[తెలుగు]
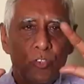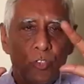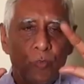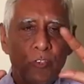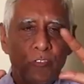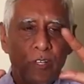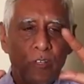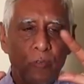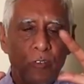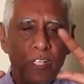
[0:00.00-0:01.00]
చూపుడు
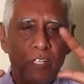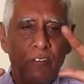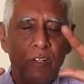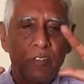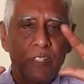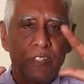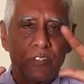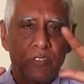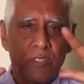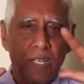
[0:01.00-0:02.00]
వేలు బటన వేలు
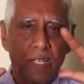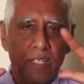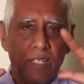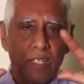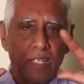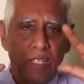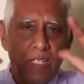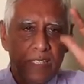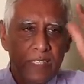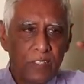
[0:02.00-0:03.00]
తెరిచి ఉంచాలి
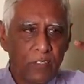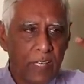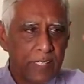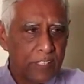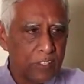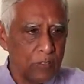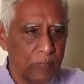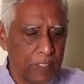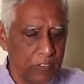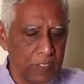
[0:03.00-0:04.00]
ఈ చేతులు ఆరు చేతులు
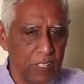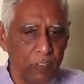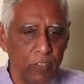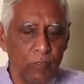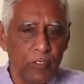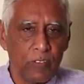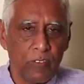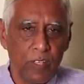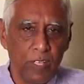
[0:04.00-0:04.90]
పైకి ఉంచి ఇలా ఒళ్ళో పెట్టుకోవాలి